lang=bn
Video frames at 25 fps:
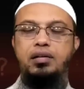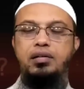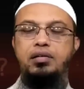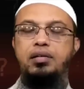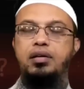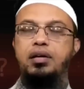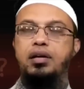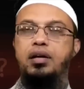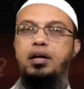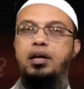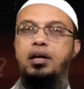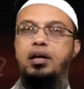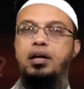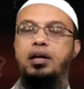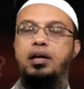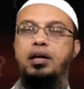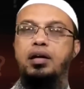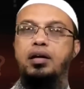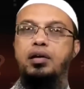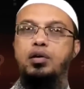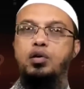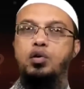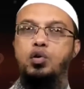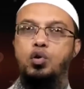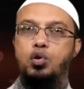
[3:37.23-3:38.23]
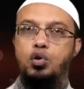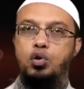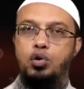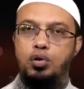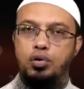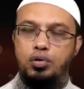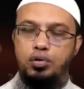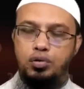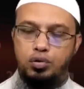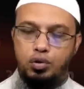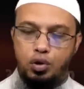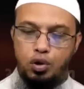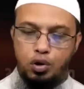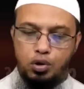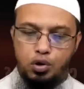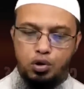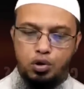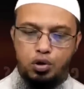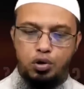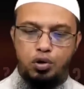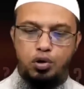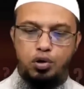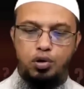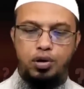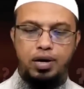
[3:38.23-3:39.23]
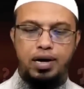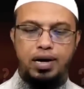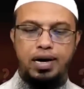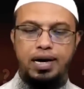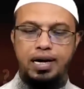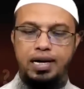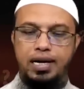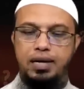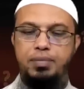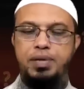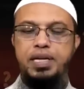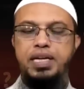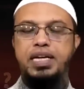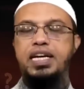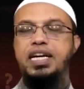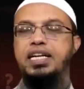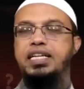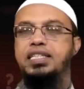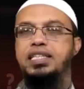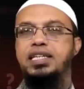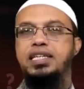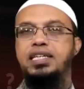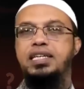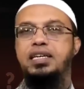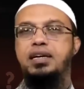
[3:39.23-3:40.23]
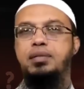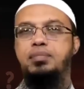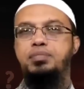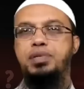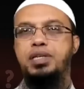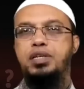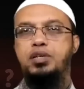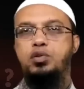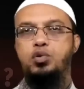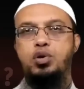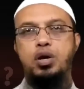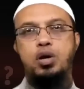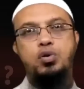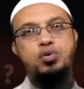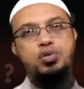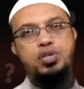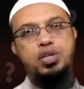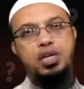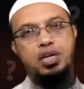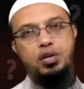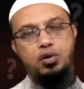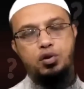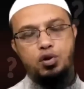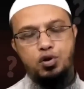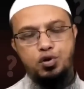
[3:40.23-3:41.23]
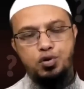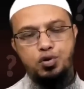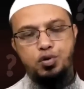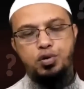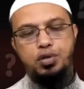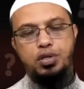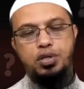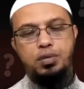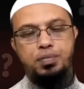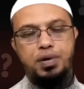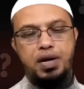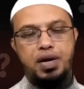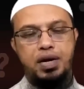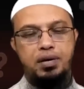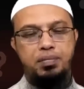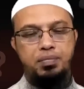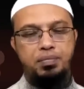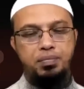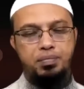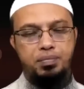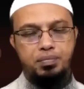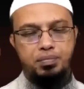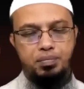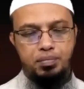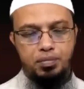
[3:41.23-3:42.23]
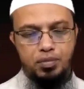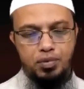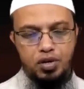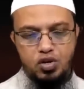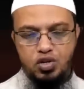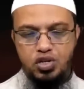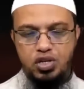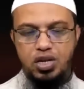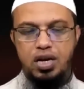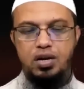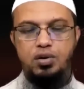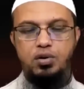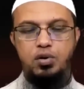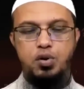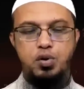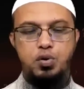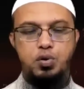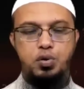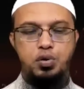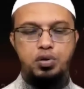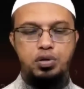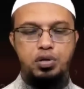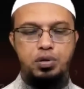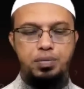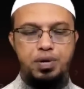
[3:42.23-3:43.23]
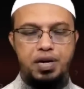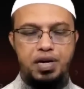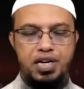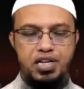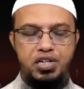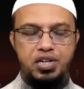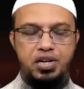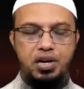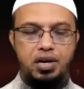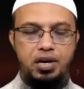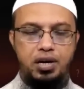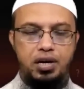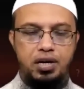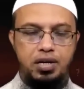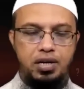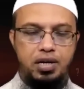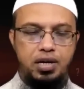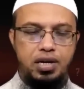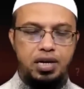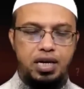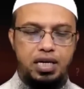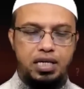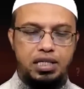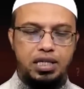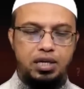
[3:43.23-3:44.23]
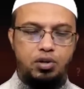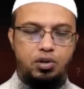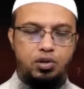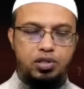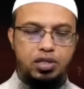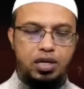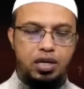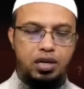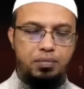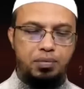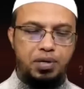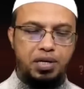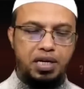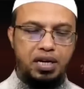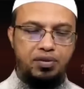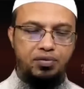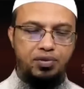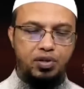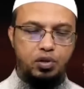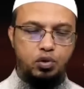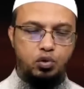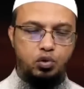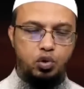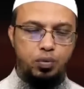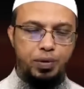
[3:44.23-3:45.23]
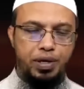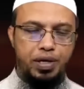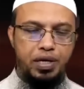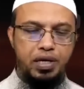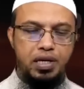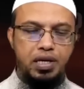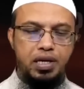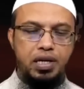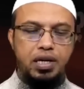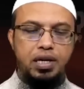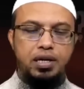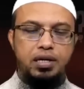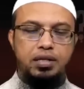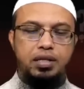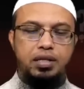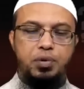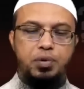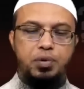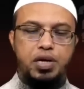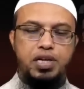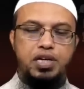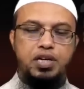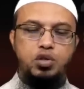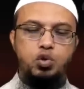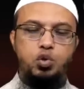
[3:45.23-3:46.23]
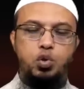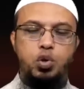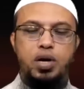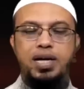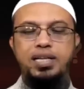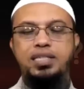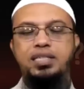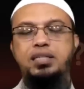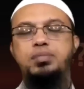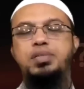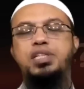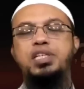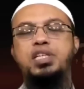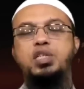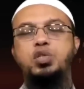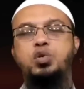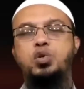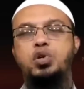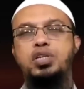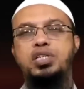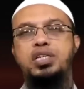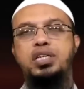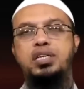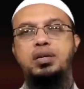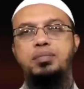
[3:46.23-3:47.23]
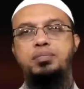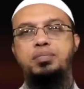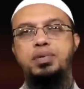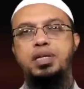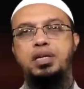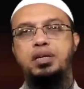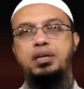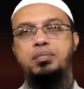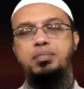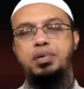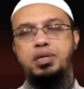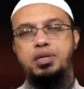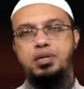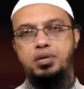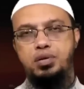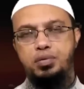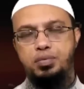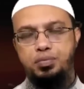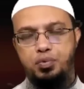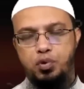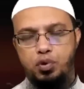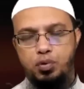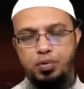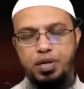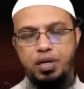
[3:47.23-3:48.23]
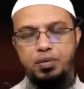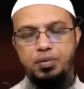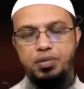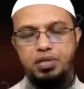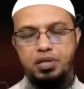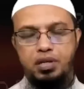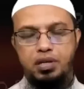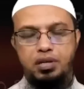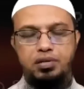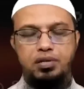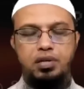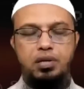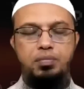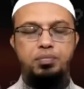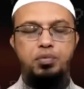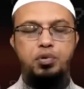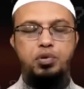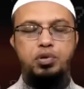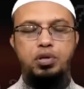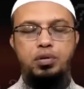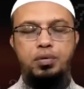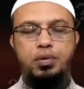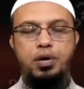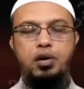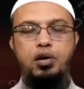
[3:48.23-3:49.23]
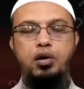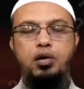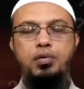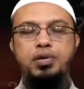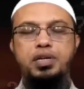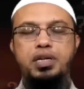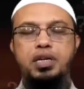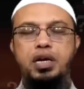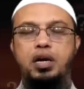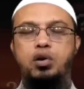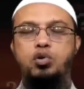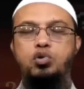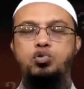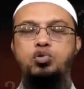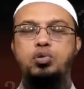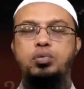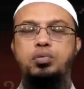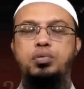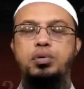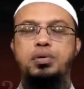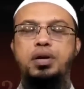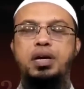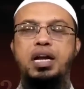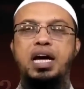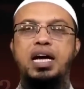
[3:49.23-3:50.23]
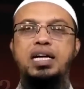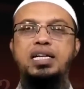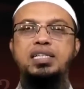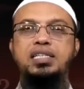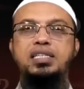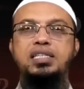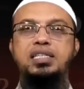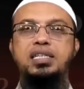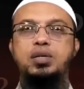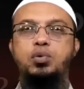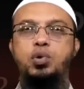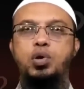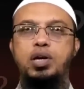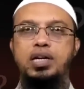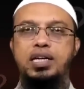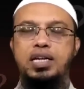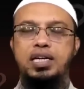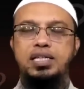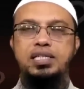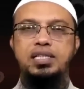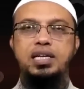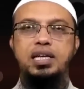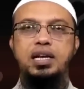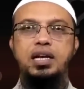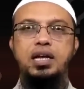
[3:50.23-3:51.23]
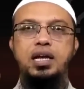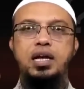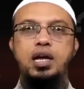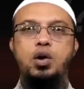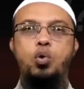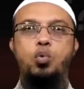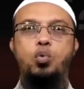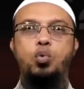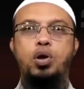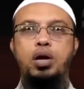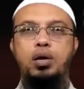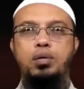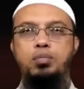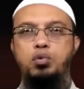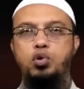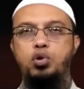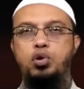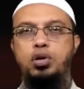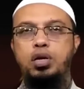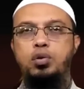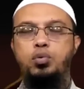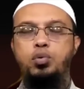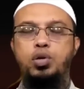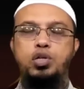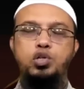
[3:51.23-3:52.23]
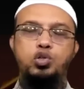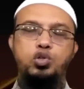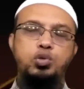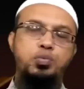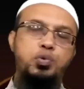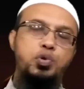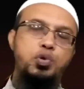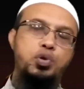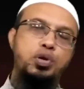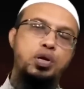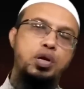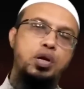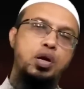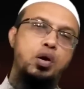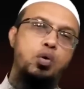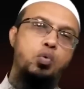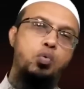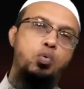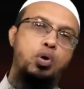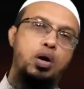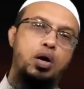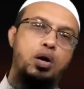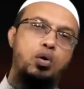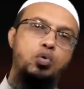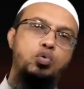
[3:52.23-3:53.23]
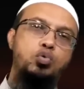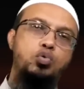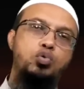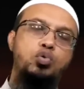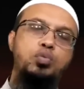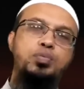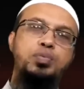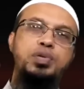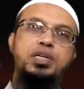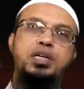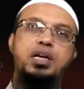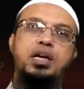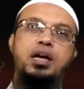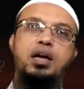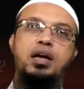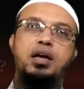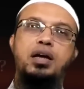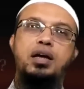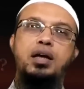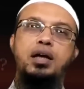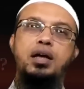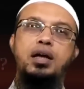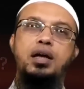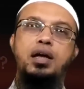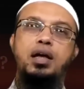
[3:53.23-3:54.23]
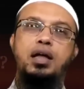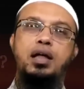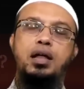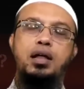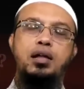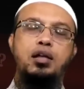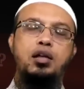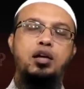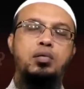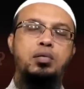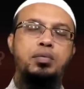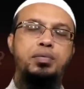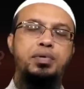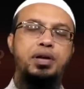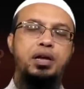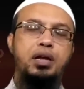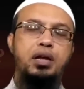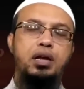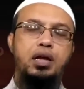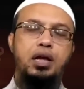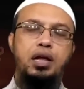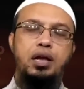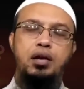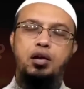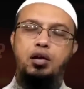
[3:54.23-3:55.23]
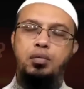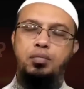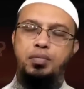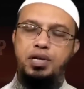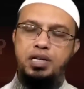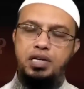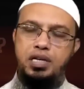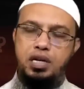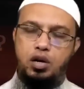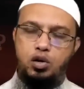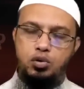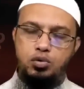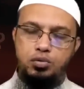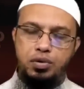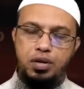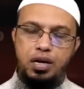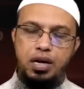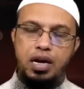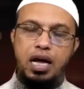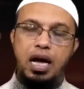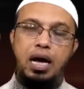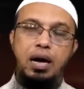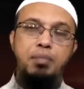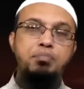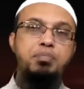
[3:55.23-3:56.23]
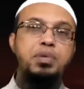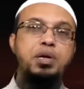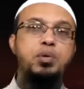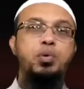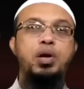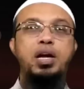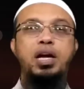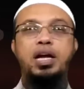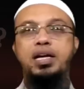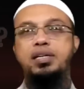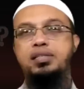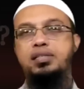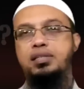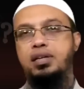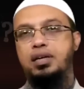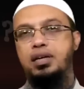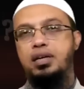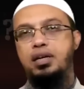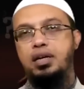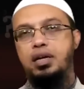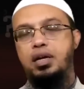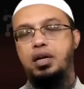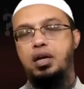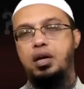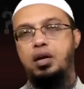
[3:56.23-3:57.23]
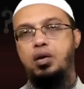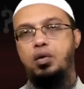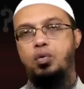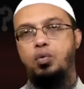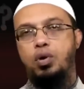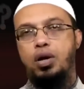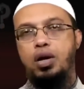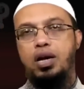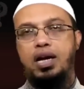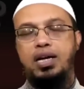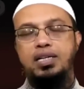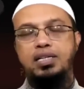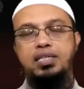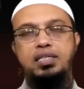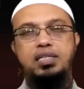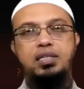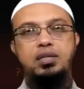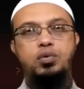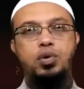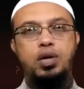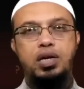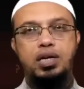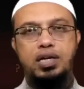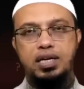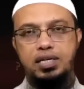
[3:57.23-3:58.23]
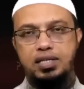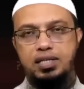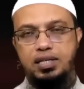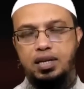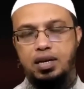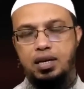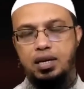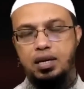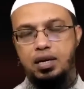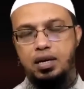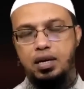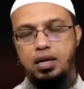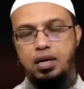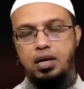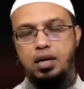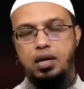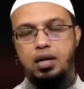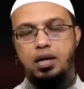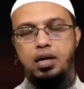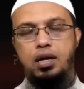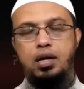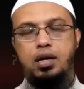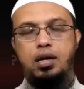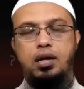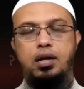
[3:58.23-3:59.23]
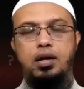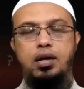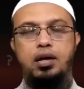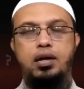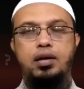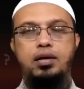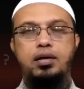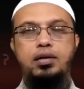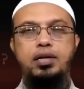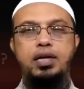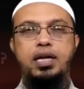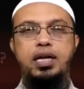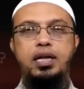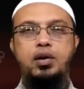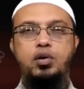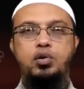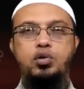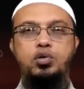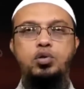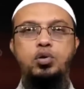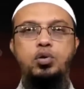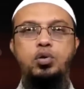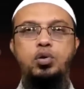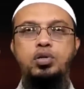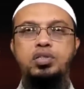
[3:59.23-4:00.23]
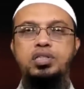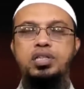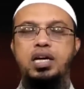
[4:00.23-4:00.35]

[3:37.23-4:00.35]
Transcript: আর কোনো দক্ষ আলিমের কাছে গিয়ে আপনি একটু কাউন্সেলিং গ্রহণ করতে পারেন নসিহা গ্রহণ করতে পারেন ইনশাল্লাহ আশা করা যায় আল্লাহ আপনাকে হেফাজত করবেন তারপর একটি দোয়া আছে বিশেষ করে সেটি আপনি বিশেষ পড়বেন নবী সাল্লাহ সাল্লাম পড়তেন আল্লাহ আউজুবিক আজজি ওয়াল কাসাল ওয়াল বুখলি ওয়াল জুবুন ও আউজুবিকা আল্লাহ আল্লাহ আউজগুল হাম্মি ওয়াল হাজান ওয়াল আজজি ওয়াল কাসাল এর অর্থ